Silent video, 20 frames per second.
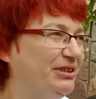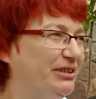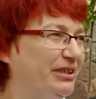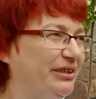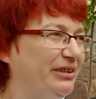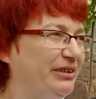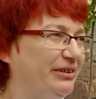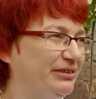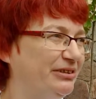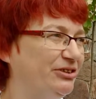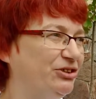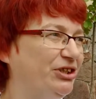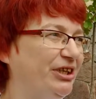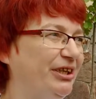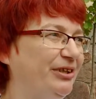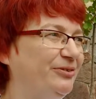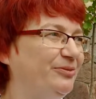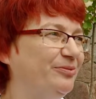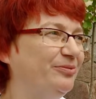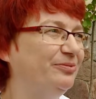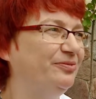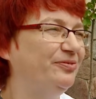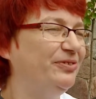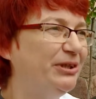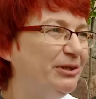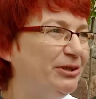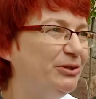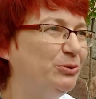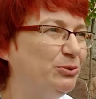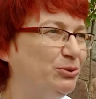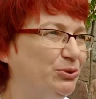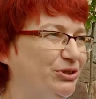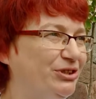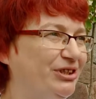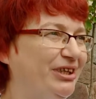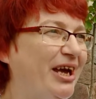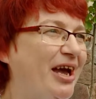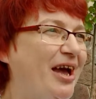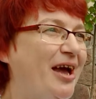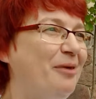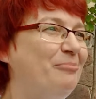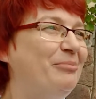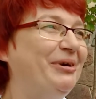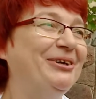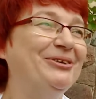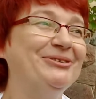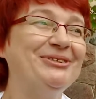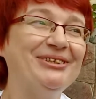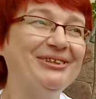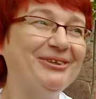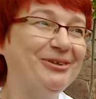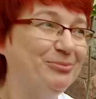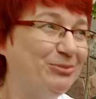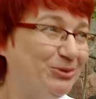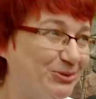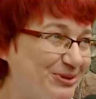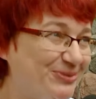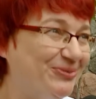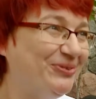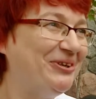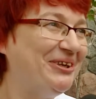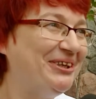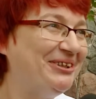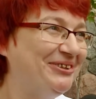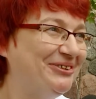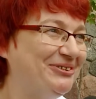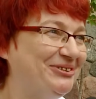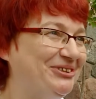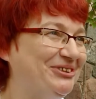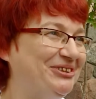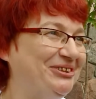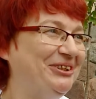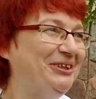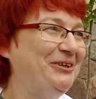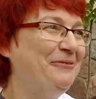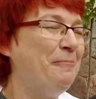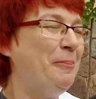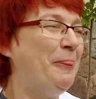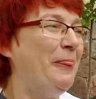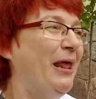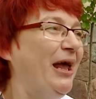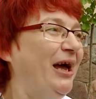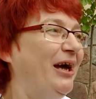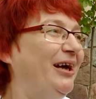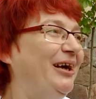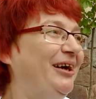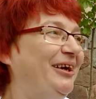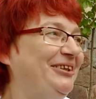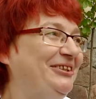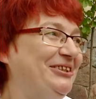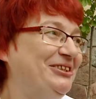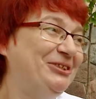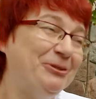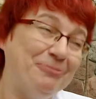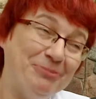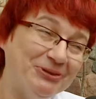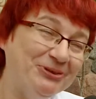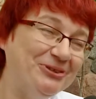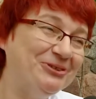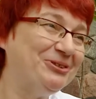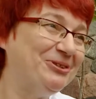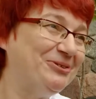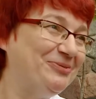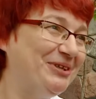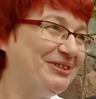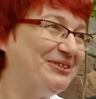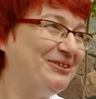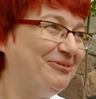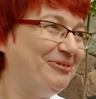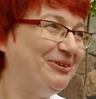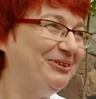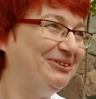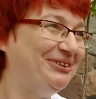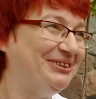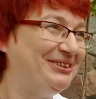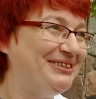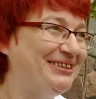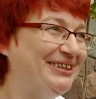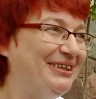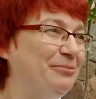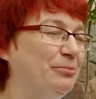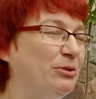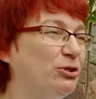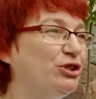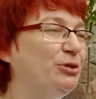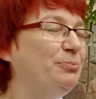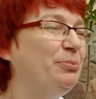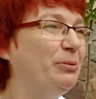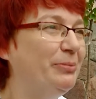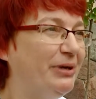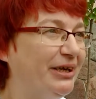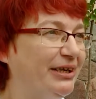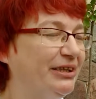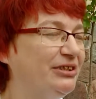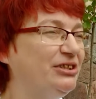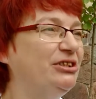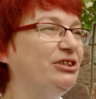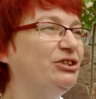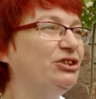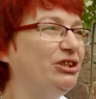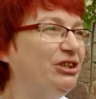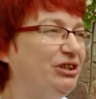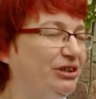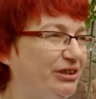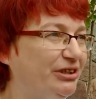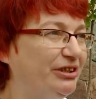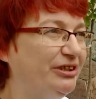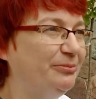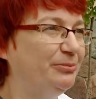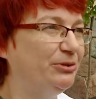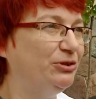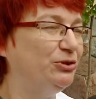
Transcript: ideę, że wielu ludzi, mając z tego mnóstwo radości, e, jeszcze podnosząc własną kondycję, może pomagać też innym,